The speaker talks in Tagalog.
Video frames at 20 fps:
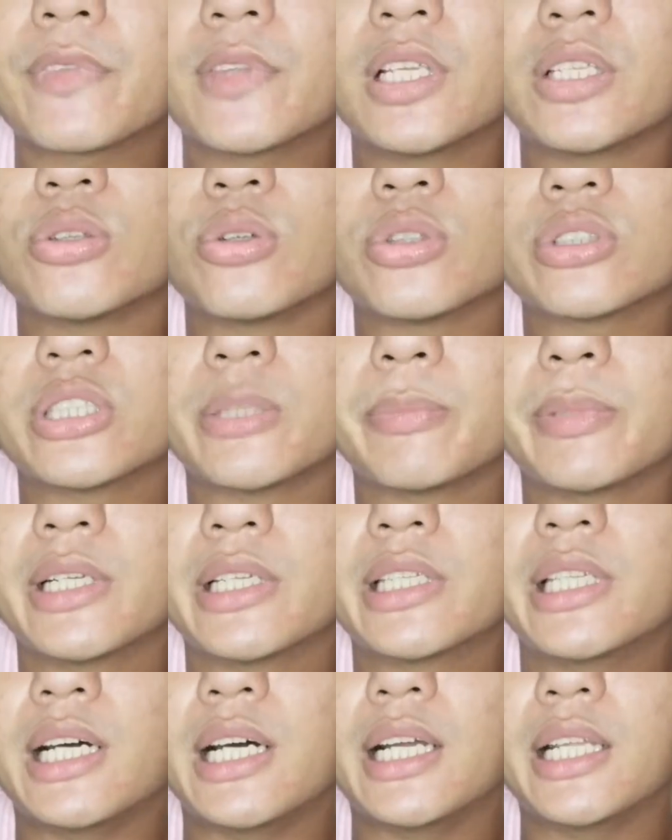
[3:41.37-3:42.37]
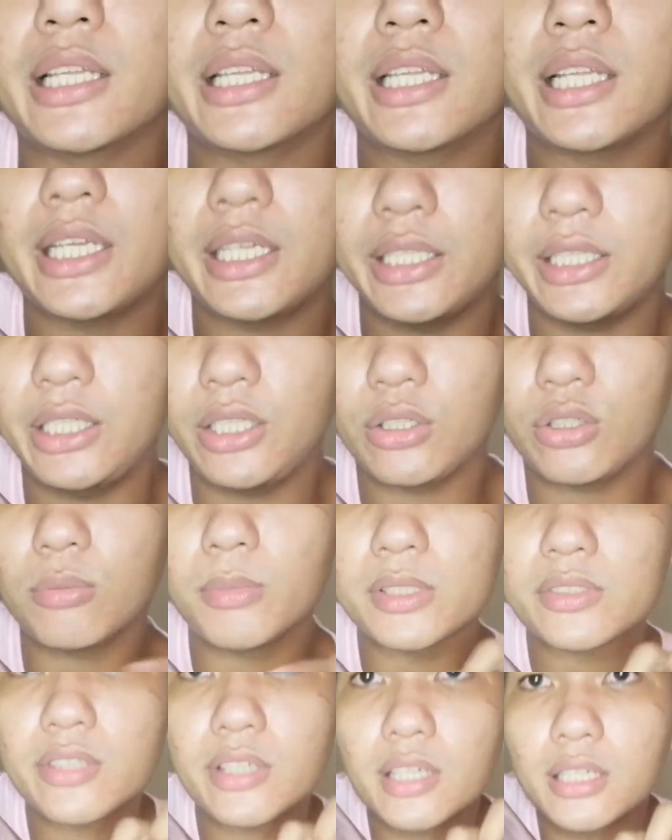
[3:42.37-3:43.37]
dito ko siya pinadaan na hindi ko
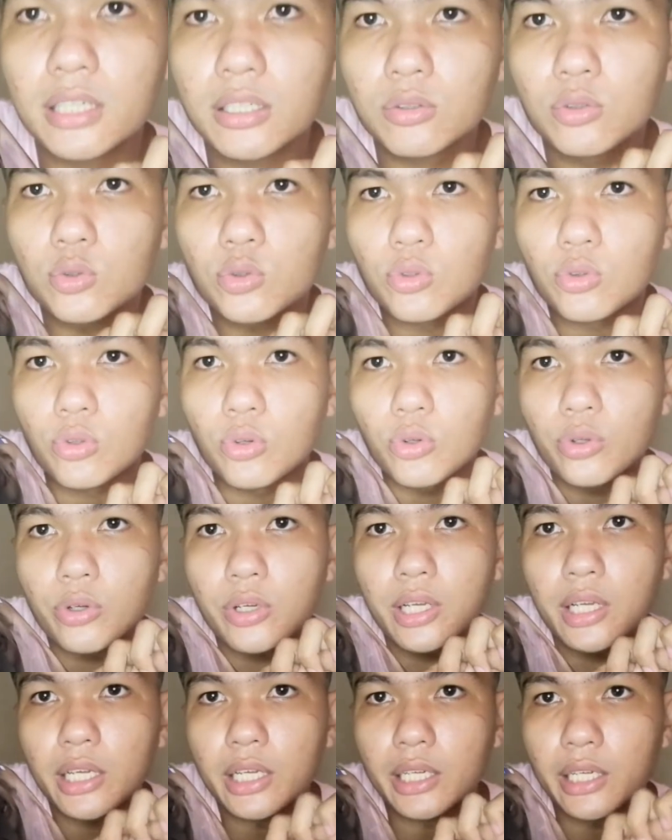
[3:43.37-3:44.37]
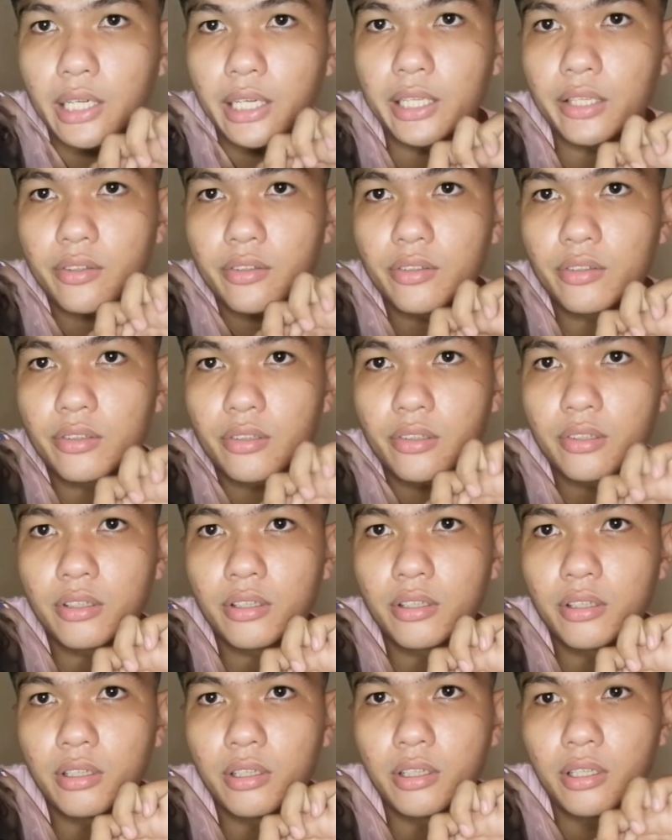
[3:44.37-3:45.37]
masara ng gusto yung aking lens.
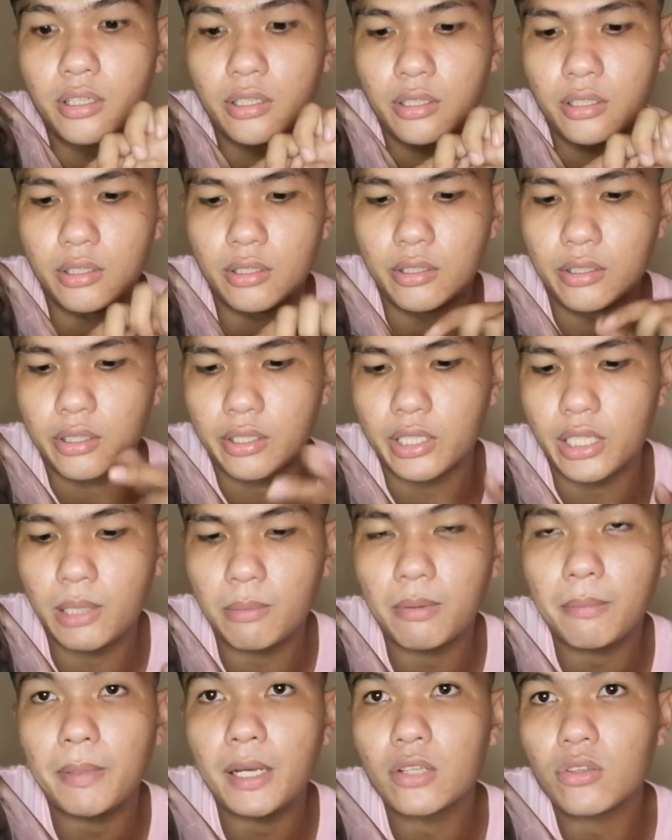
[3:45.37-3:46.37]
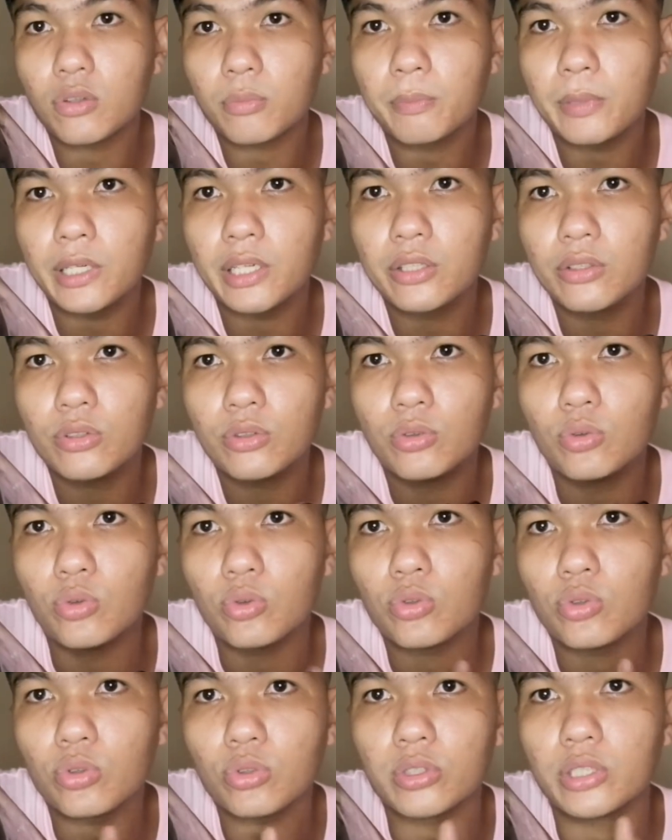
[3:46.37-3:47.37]
Kaya papasok pa rin yung
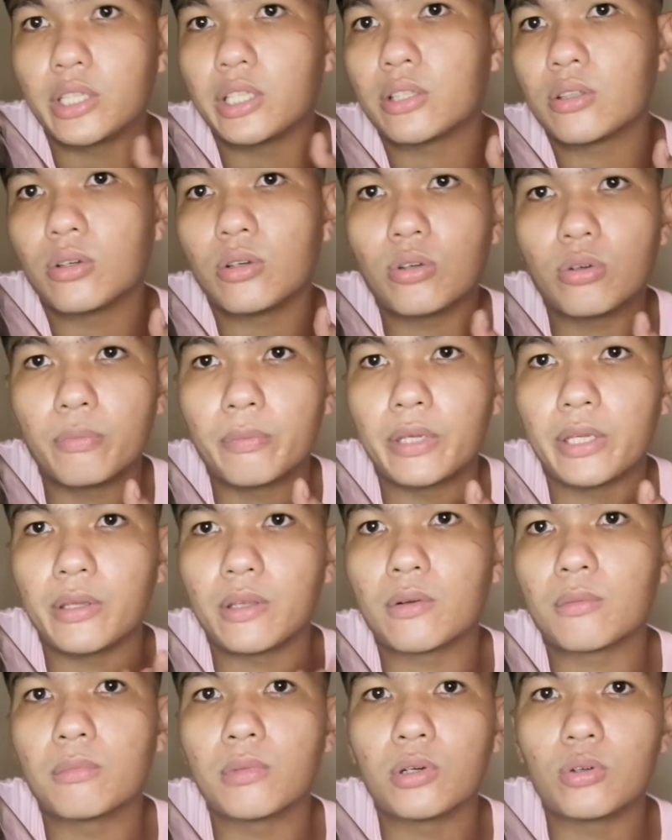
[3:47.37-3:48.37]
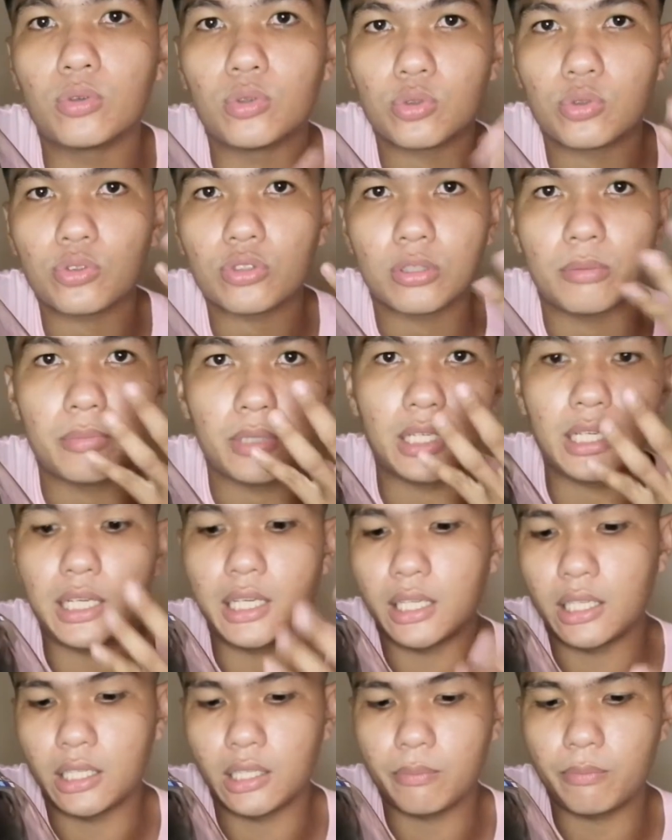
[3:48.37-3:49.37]
usok dito kung mayroong mga usok na
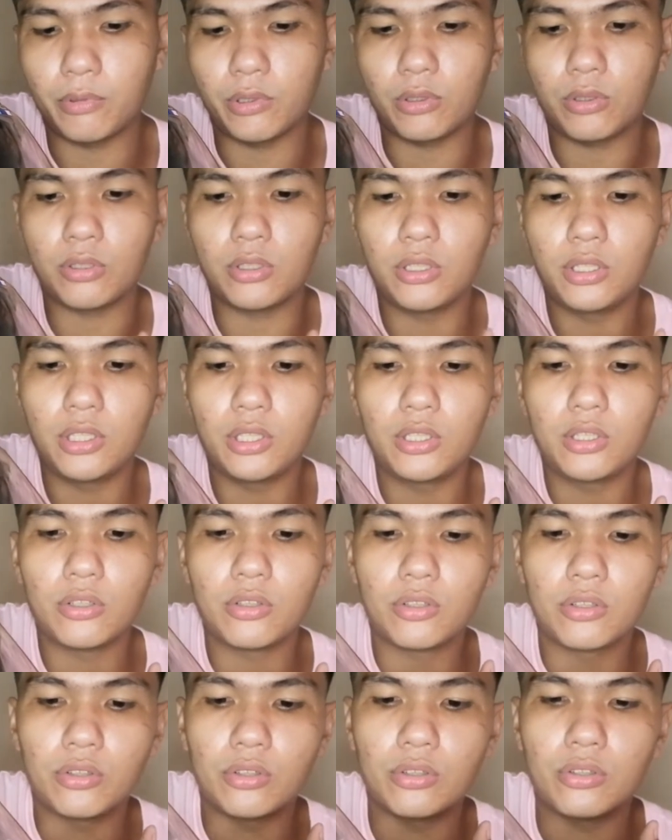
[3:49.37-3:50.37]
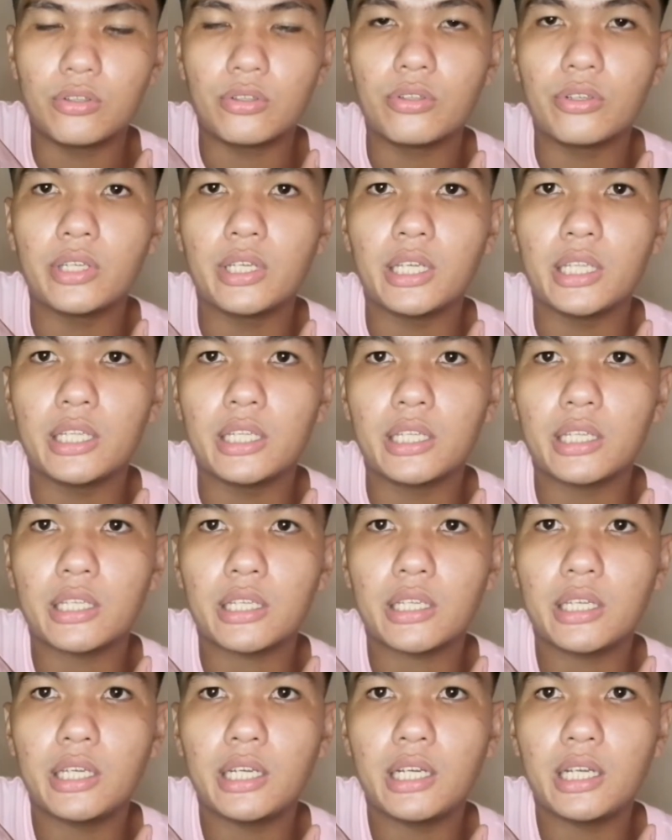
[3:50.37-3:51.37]
malalakap na. So yan.
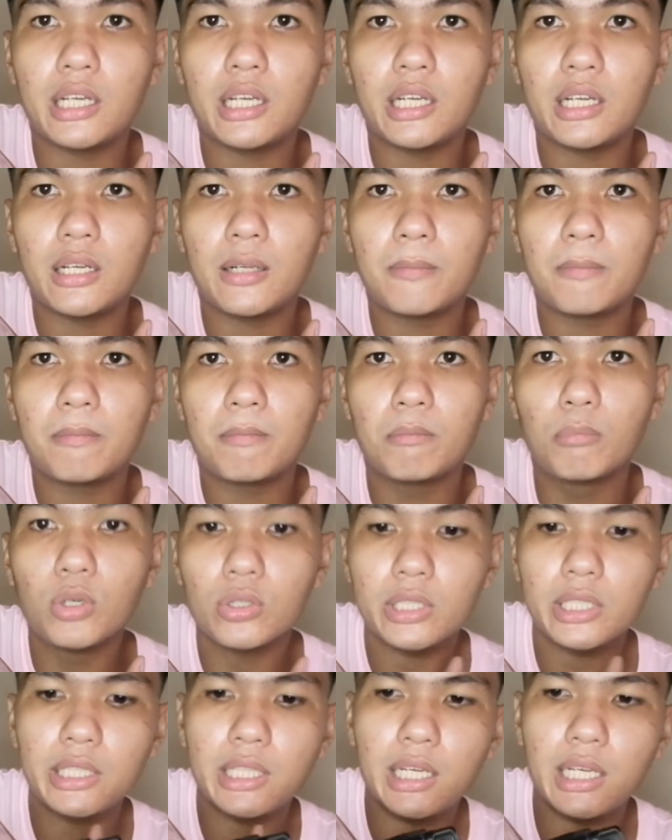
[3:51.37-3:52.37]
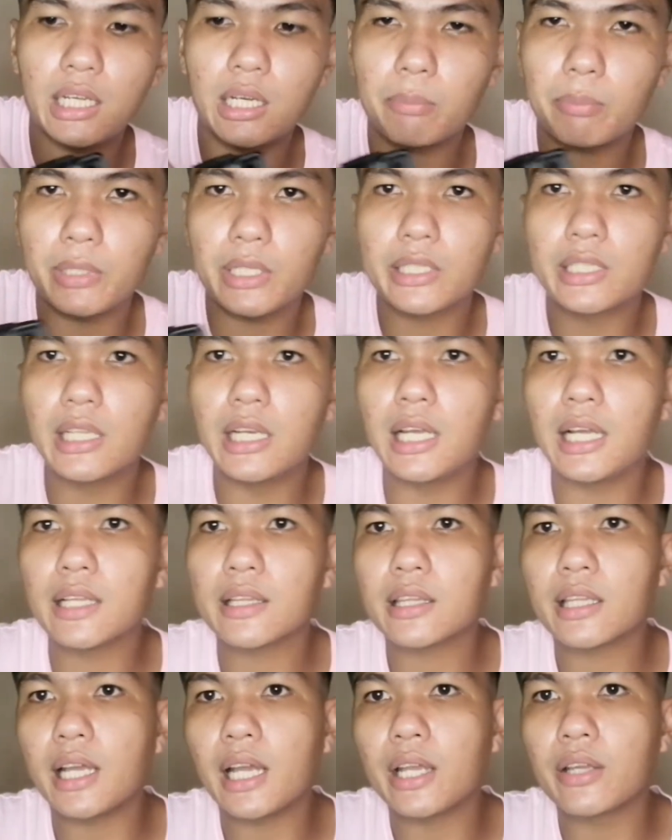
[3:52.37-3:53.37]
Kaya buti na lang
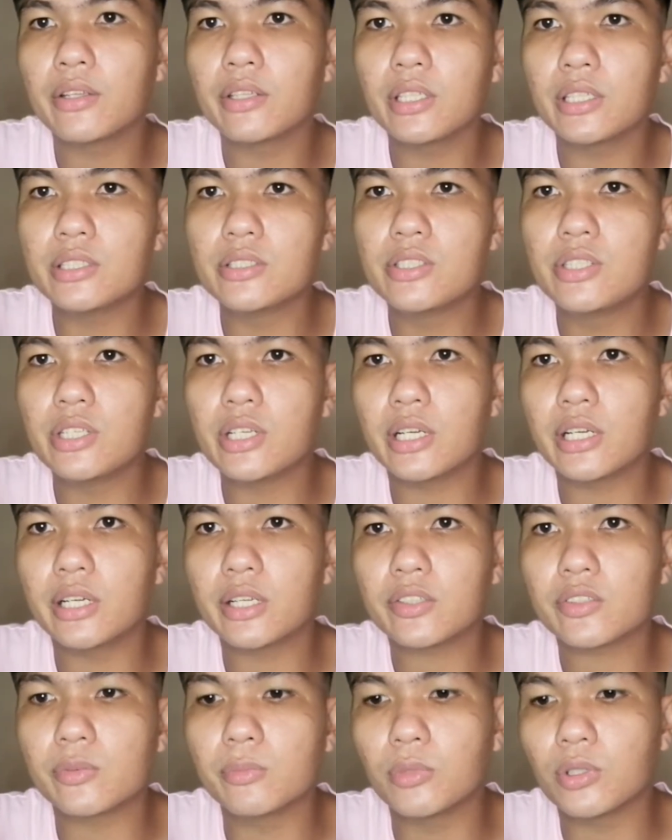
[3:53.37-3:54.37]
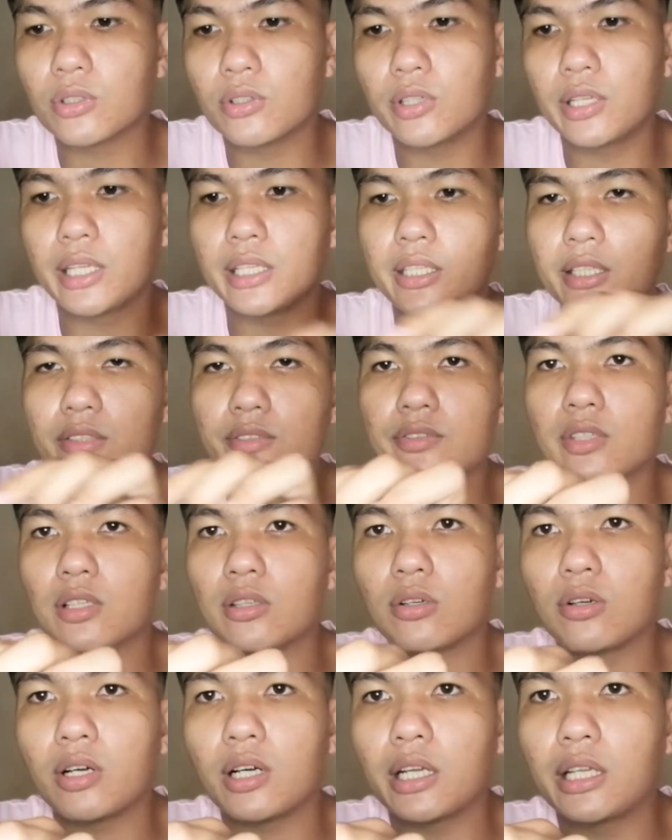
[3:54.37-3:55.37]
pinadalahan tayo ni GRX Motonetics
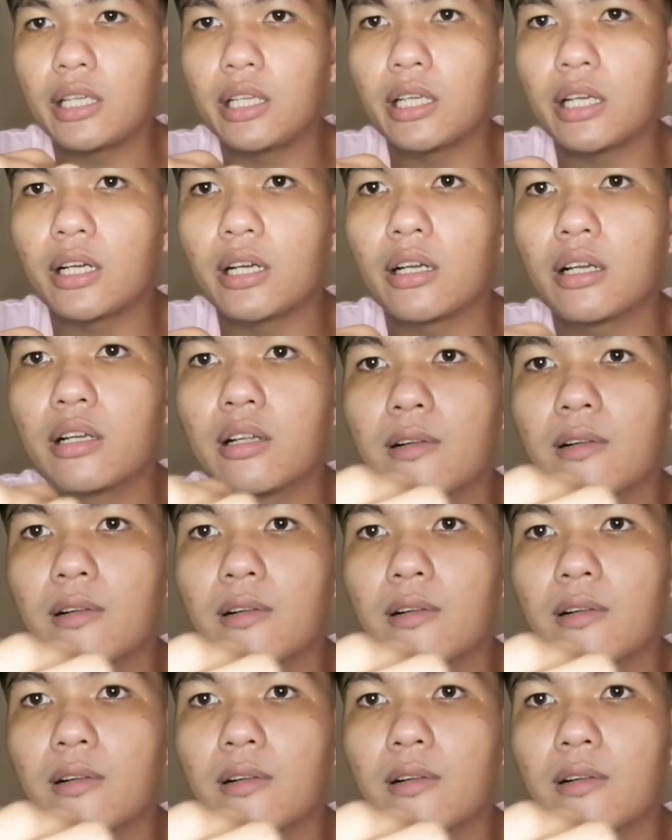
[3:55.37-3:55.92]
nitong kanyang